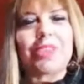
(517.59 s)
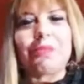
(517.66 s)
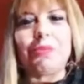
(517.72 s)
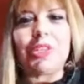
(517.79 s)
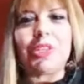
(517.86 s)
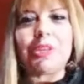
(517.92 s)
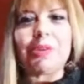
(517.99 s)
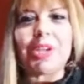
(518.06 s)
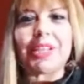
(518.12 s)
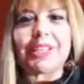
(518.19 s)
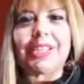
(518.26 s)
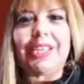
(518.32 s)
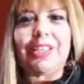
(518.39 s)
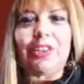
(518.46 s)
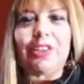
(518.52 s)
muy
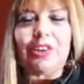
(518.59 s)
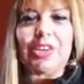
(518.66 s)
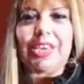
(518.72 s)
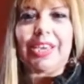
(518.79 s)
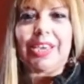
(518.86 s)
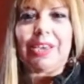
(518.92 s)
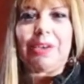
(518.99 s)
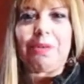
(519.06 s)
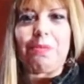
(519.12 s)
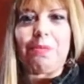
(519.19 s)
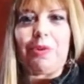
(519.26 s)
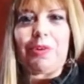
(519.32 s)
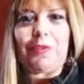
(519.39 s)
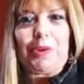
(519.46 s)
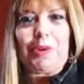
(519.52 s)
divertido, eh,
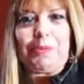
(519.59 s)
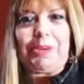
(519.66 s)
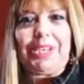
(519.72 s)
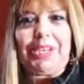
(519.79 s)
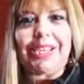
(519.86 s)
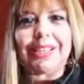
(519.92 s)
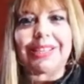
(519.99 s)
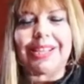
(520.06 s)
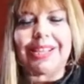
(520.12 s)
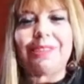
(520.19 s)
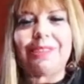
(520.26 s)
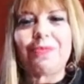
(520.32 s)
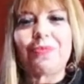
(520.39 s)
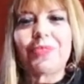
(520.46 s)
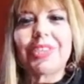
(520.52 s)
muy feminista,